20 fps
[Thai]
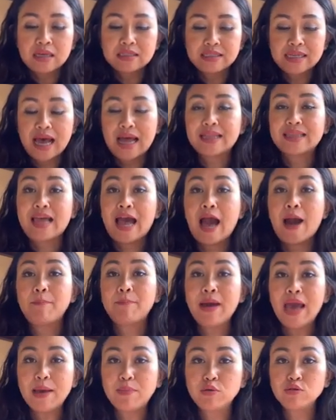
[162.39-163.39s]
จะ
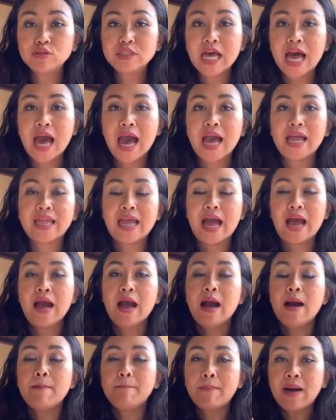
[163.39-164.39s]
ทำให้ผู้ชายเนี่ย
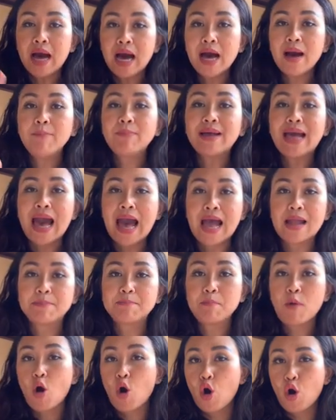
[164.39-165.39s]
เพิ่มการ
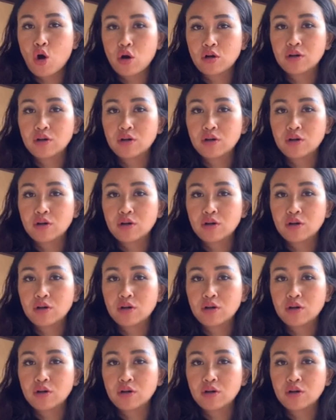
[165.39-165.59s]
มอง